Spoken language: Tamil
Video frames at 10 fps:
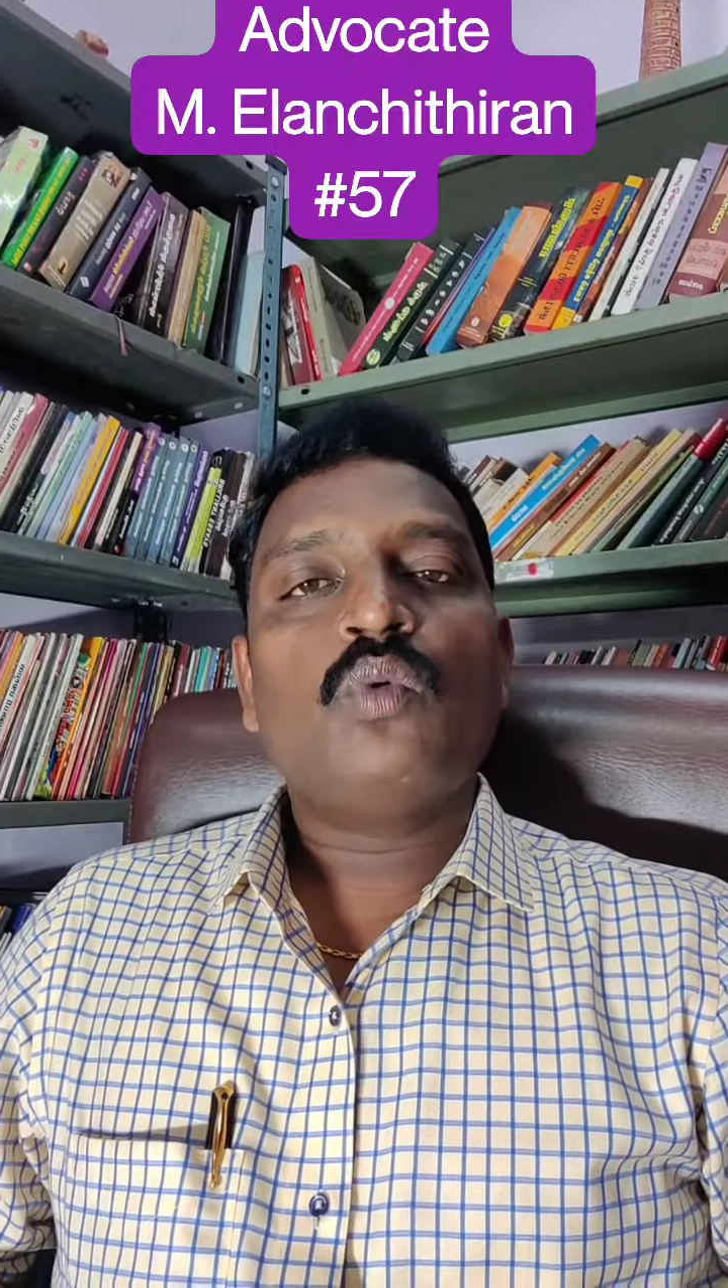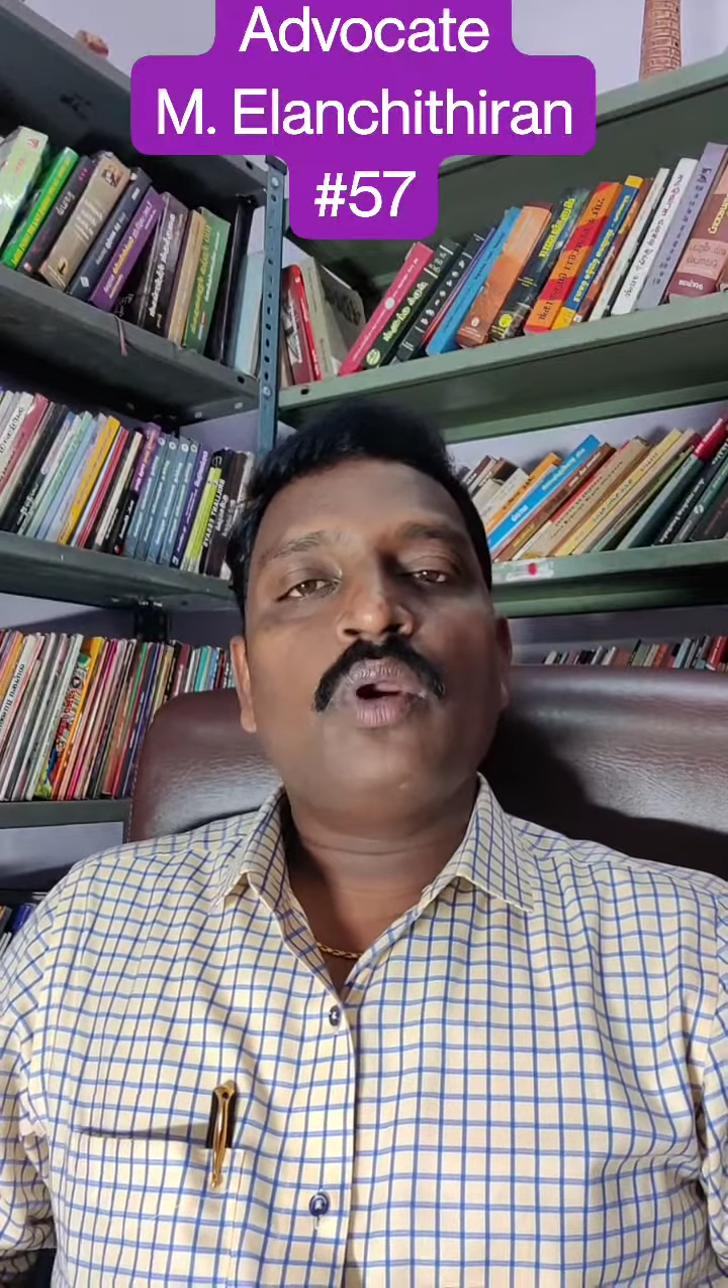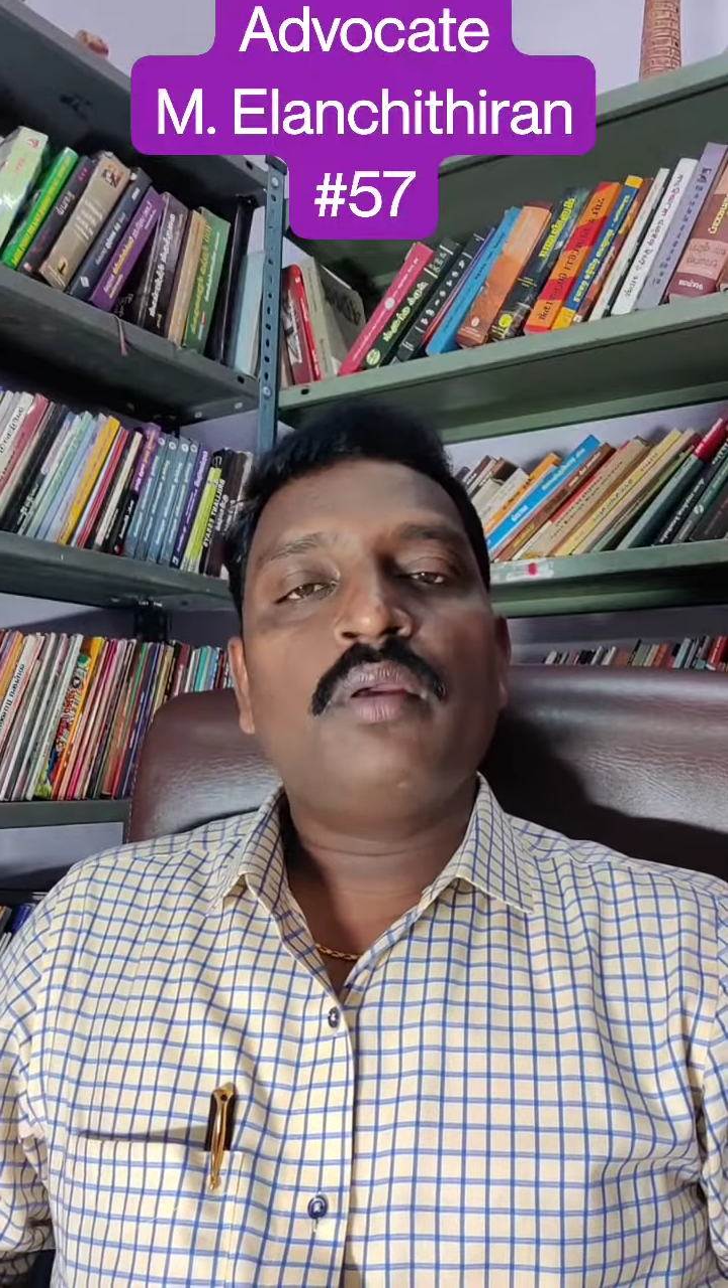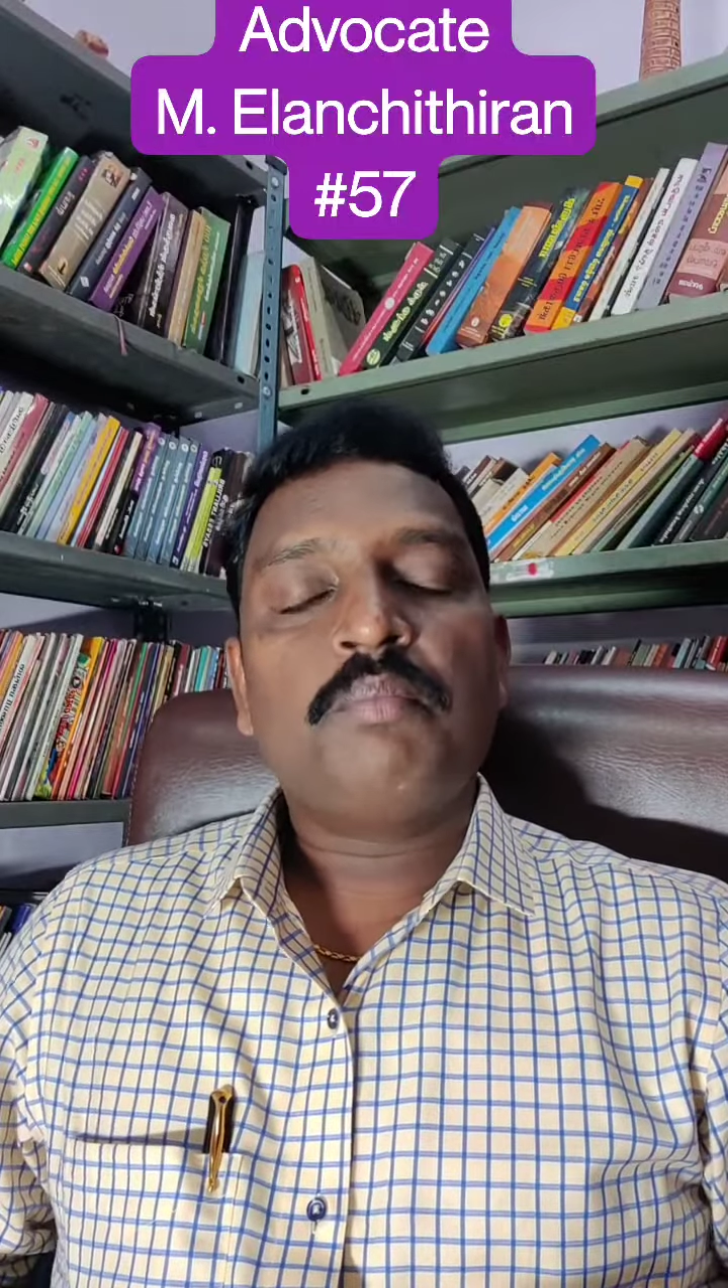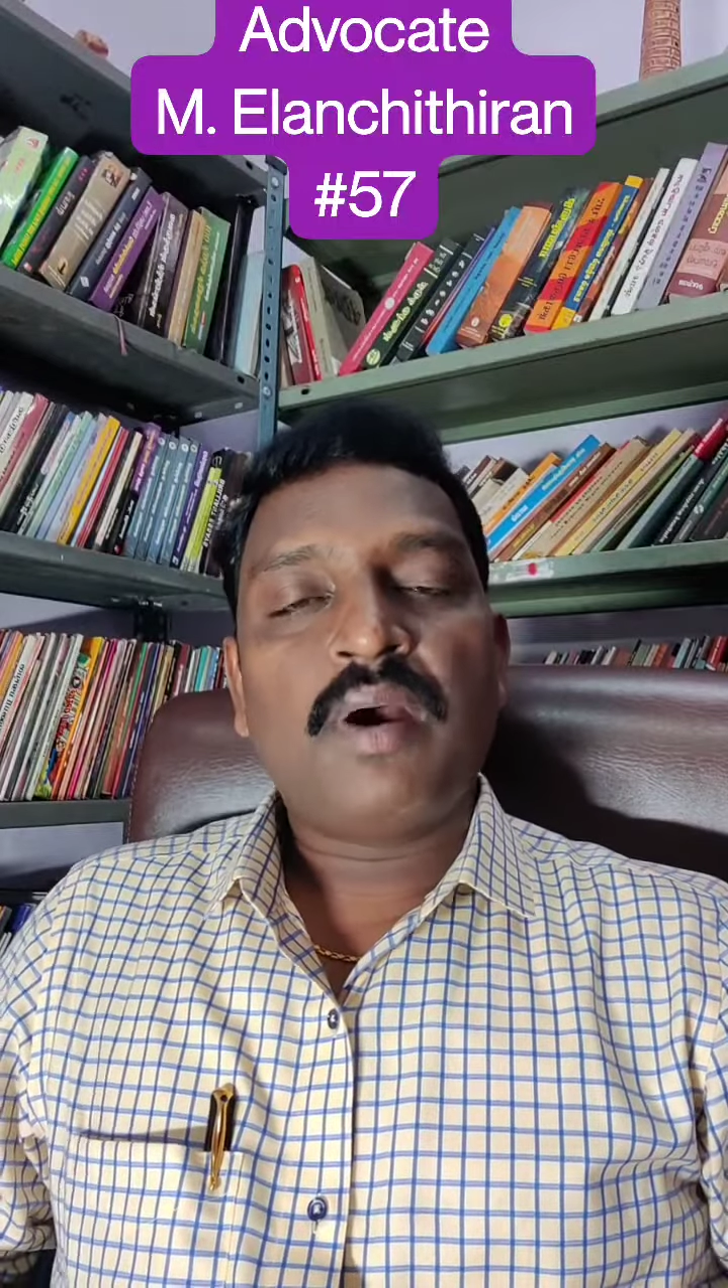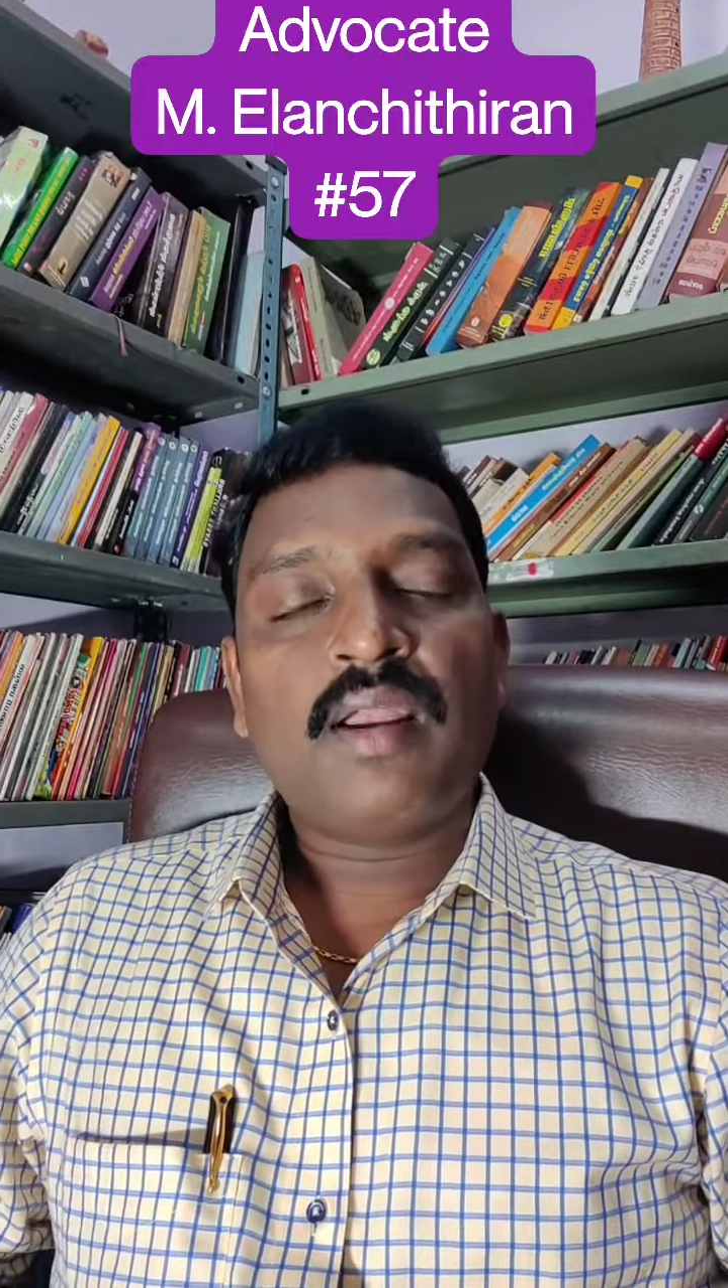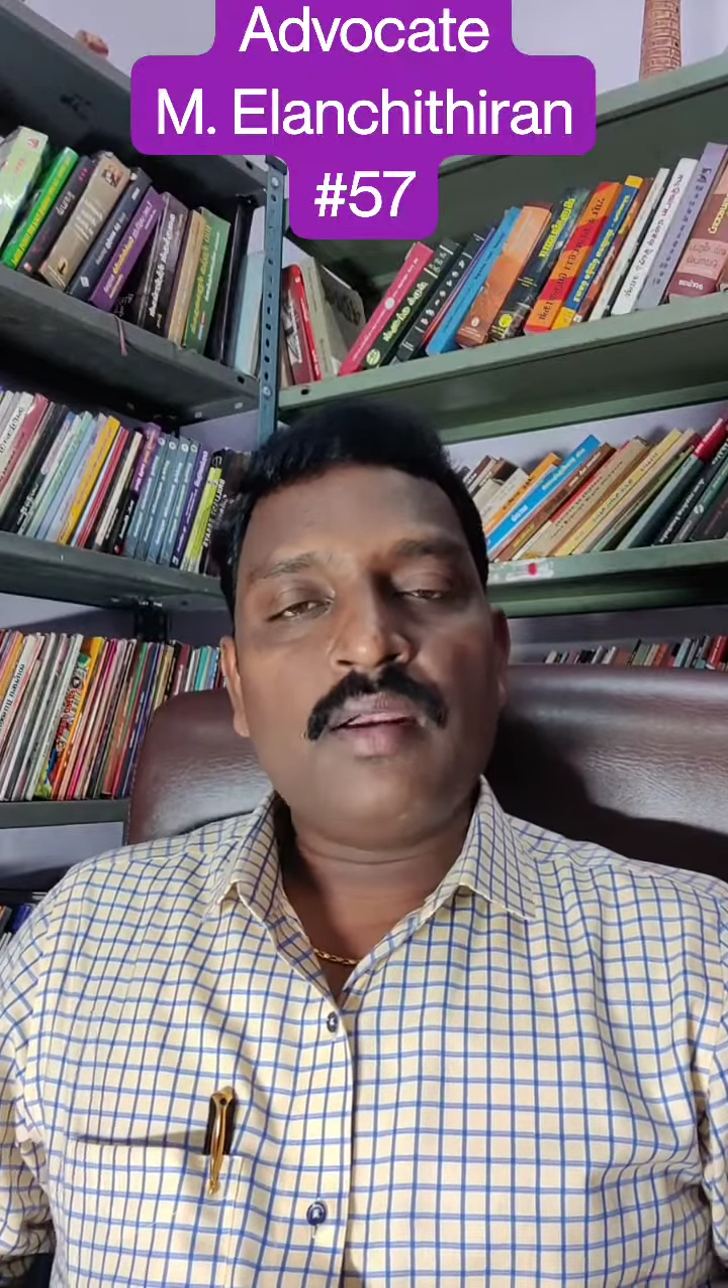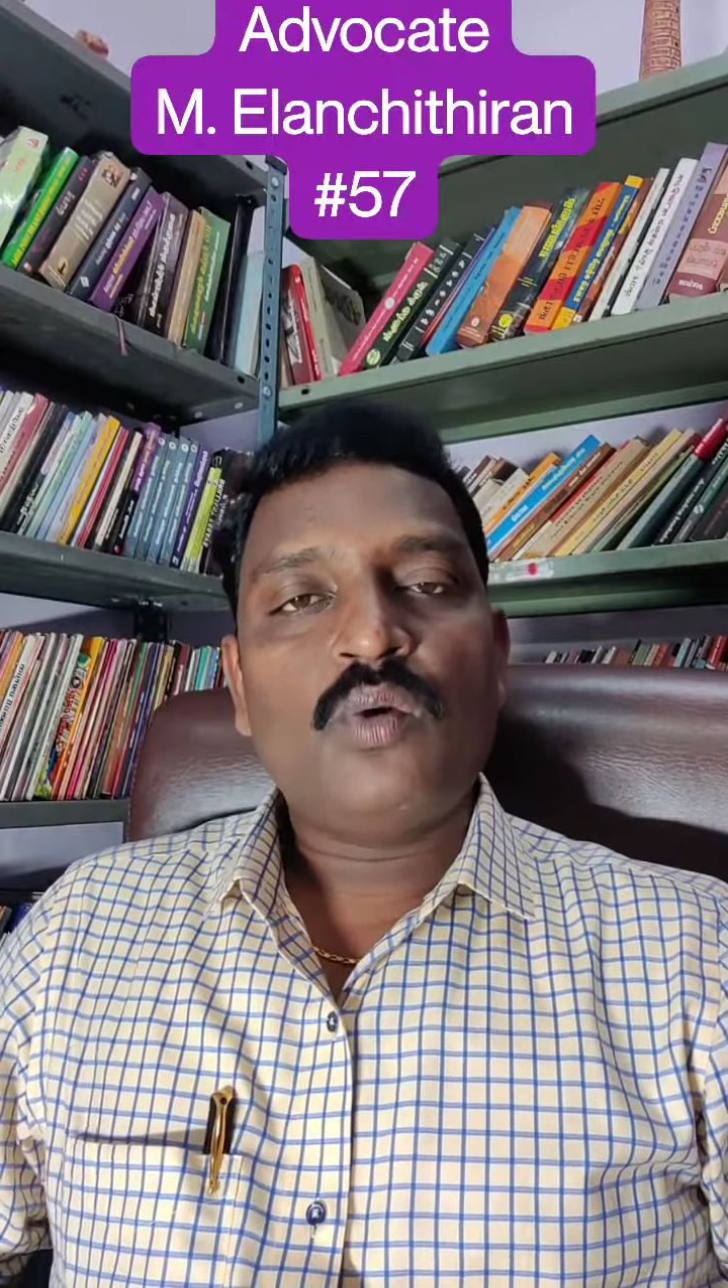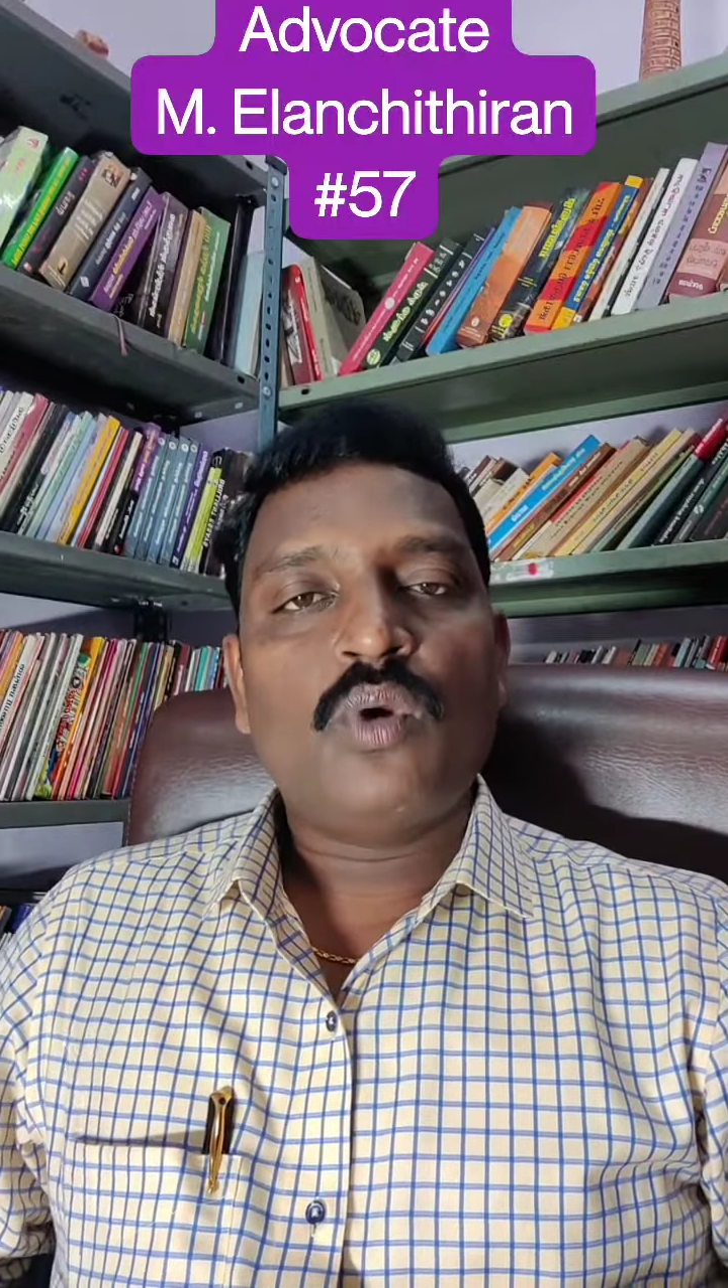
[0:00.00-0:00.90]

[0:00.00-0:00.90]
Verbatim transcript: உங்களை பாராட்டி